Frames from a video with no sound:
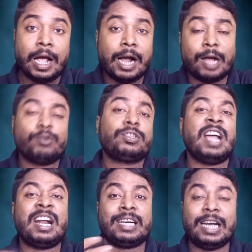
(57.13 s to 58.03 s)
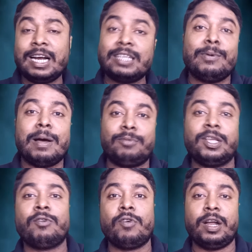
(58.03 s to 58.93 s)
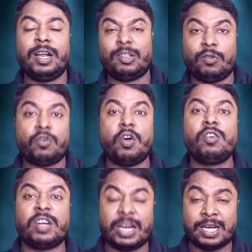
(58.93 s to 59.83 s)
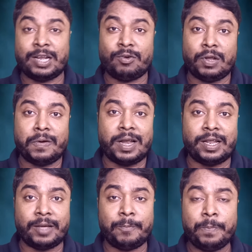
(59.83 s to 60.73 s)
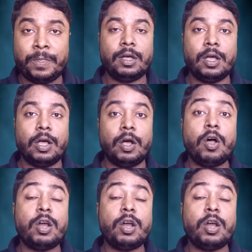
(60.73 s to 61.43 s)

अगर उसका ट्रेलर जब आप देखोगे ना तो रॉन्ग टेक खड़े होने वाले हैं और